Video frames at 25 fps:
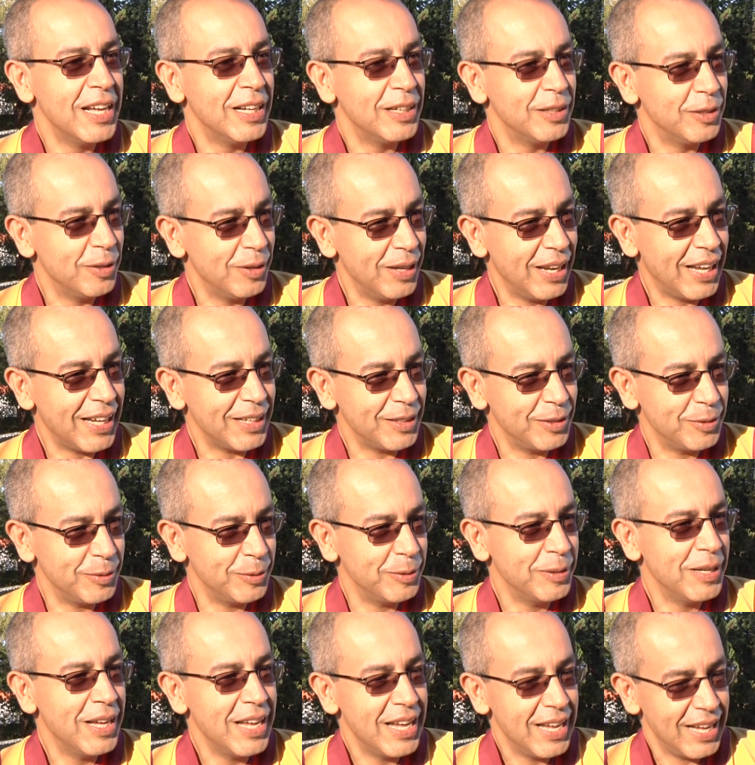do lado
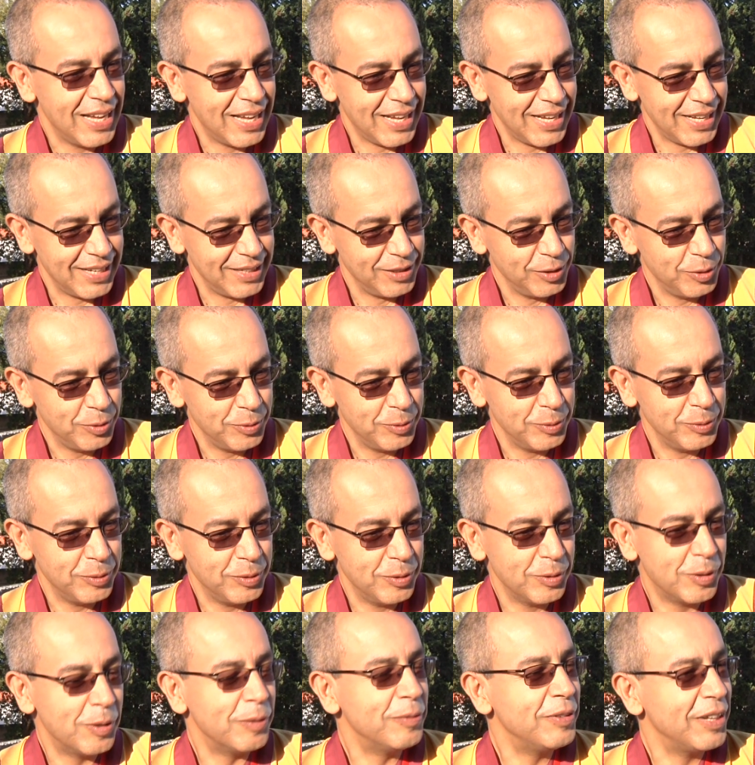uh, do,
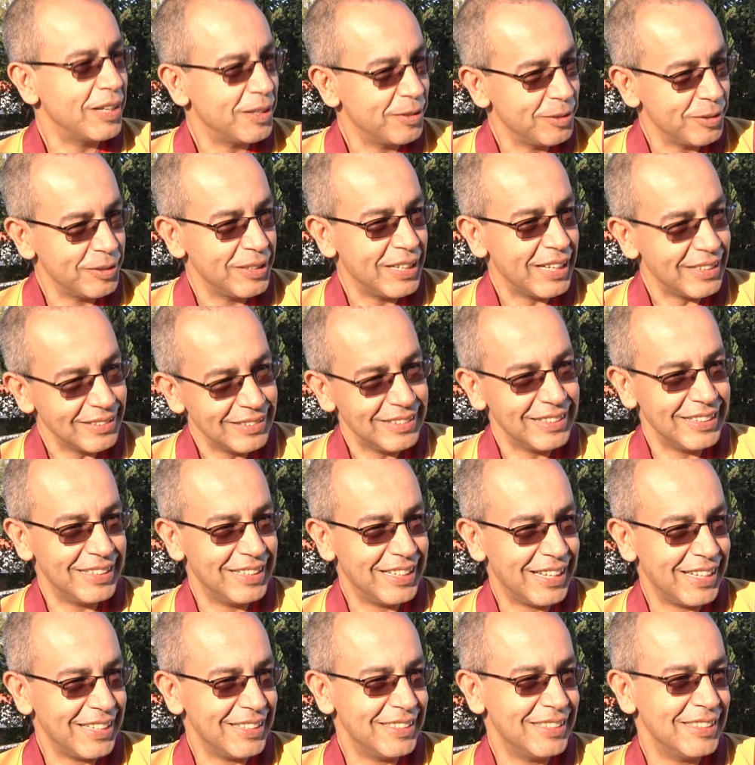do, governo da
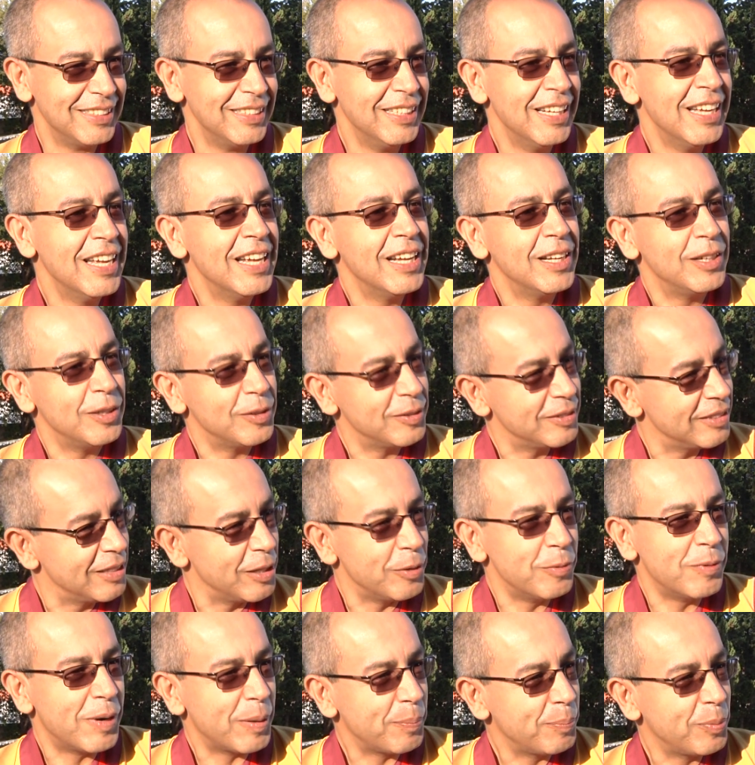cidade, nos deu
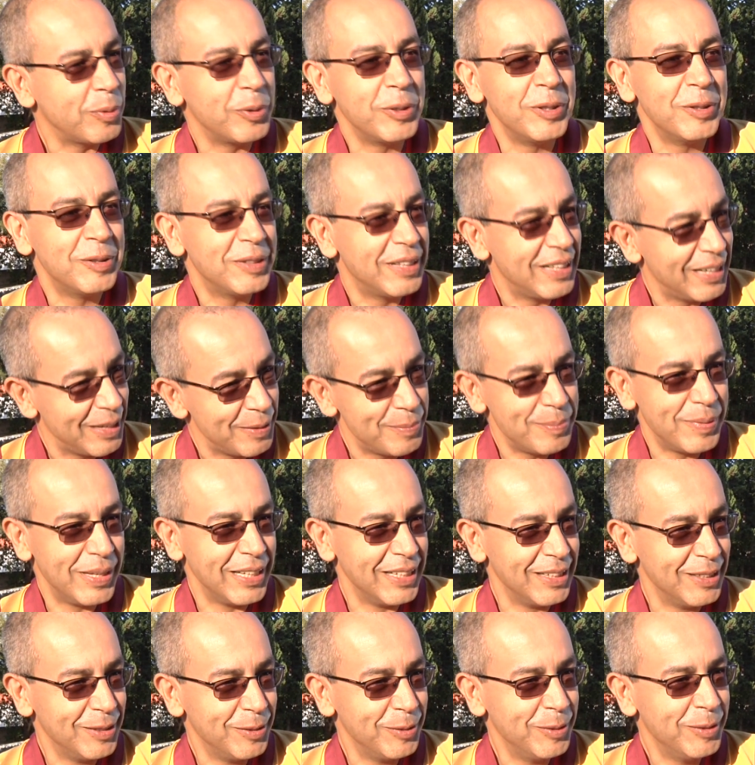um apoio
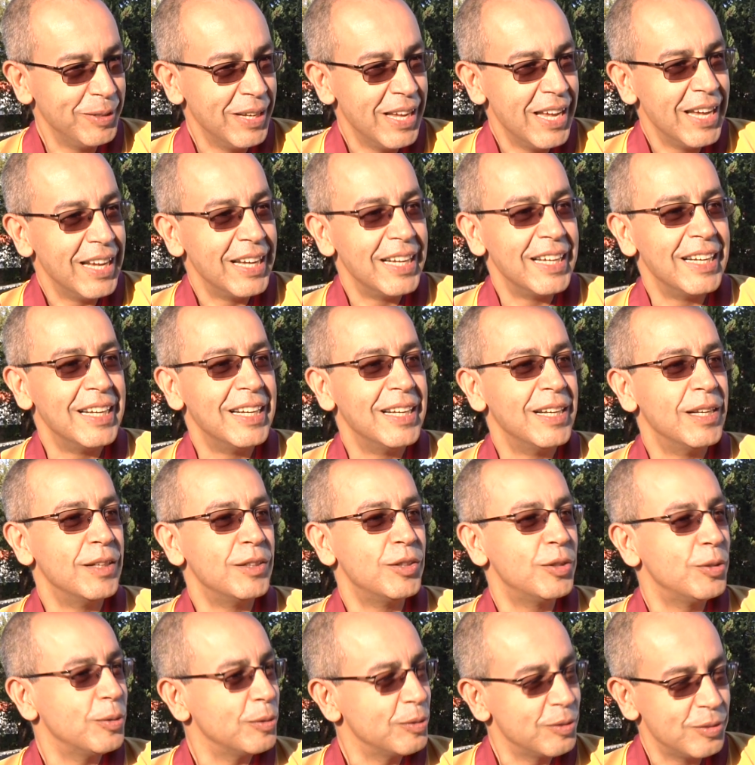tremendo e
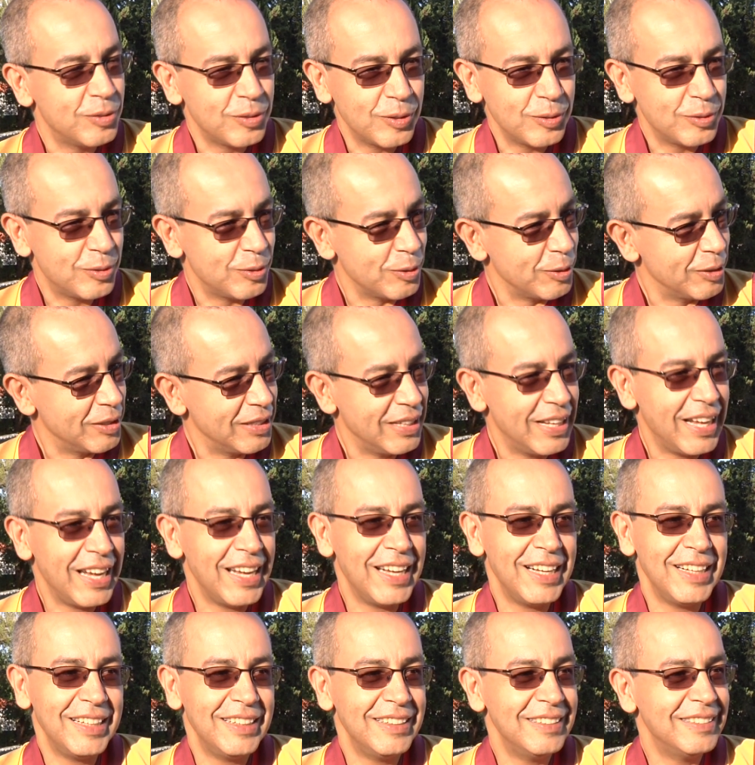todos os
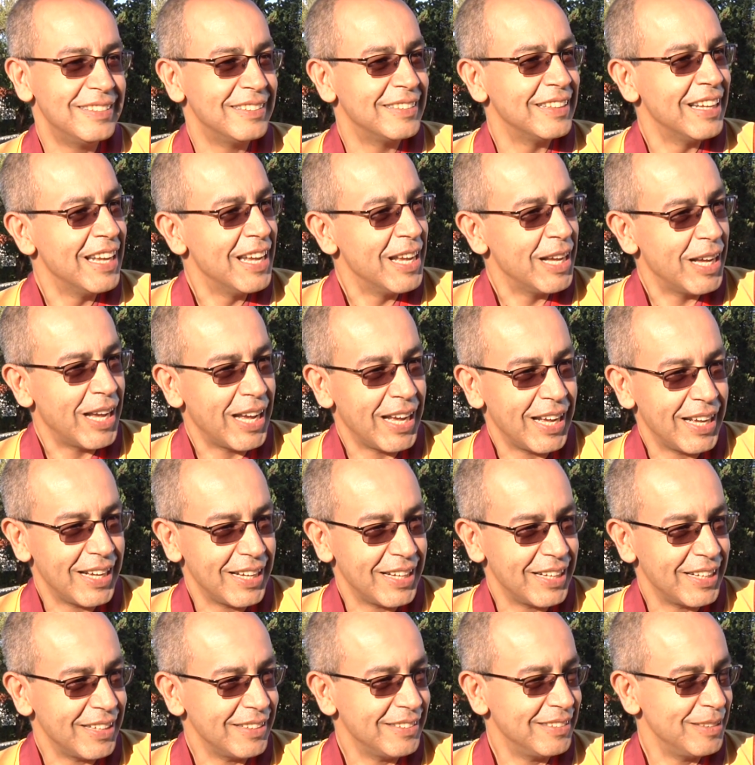hotéis,
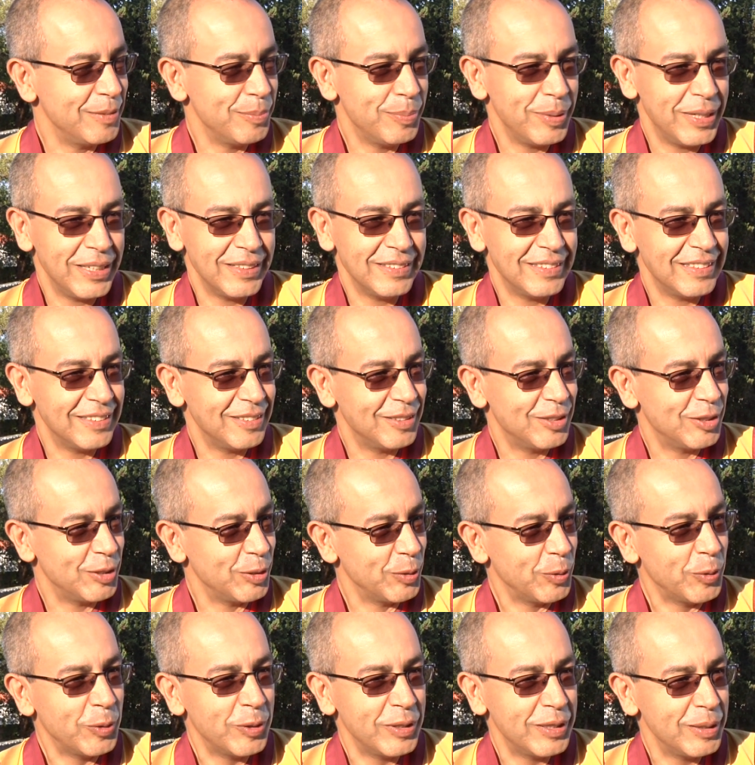uh, as empresas de
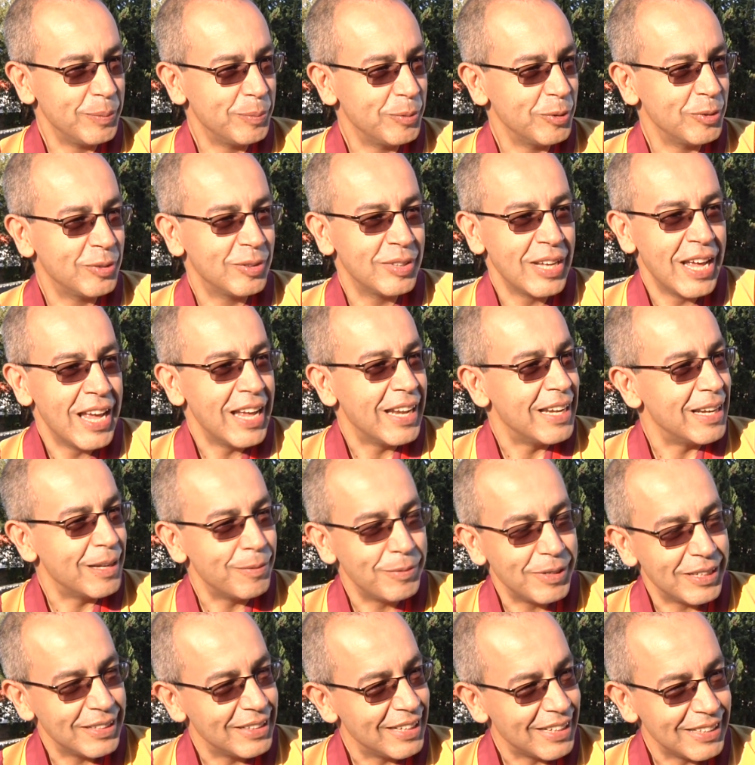ônibus, na
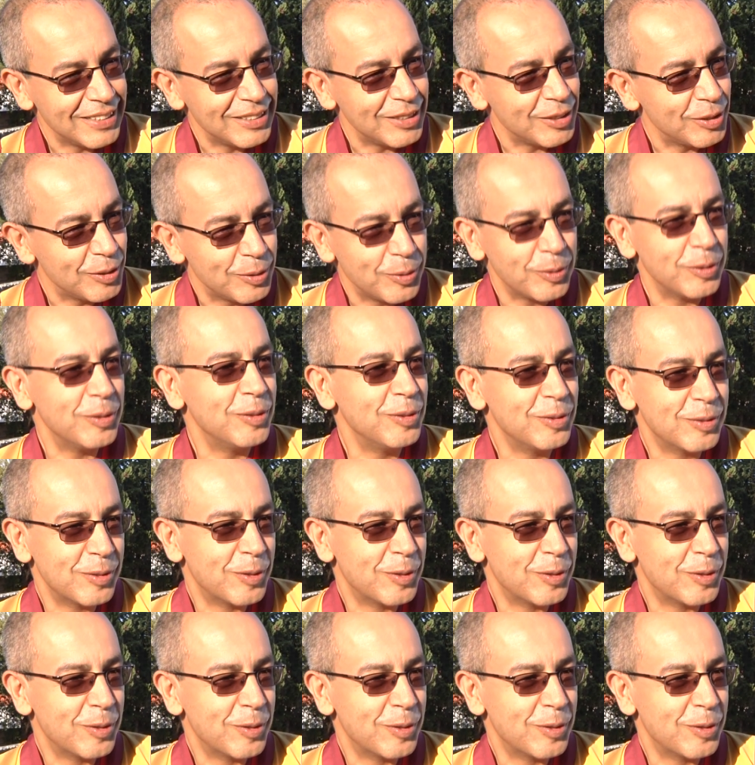verdade, todos